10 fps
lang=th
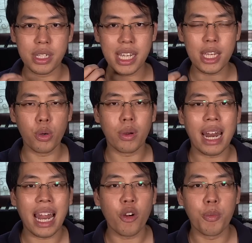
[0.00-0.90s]
ที่อยู่
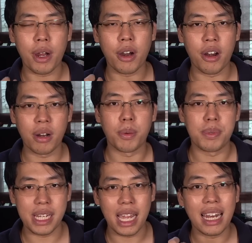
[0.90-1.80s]
ด้านหลังอุปกรณ์ระบบ
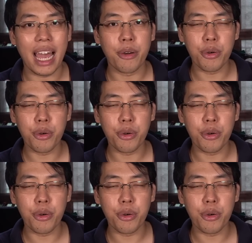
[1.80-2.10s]
เสียงหลาย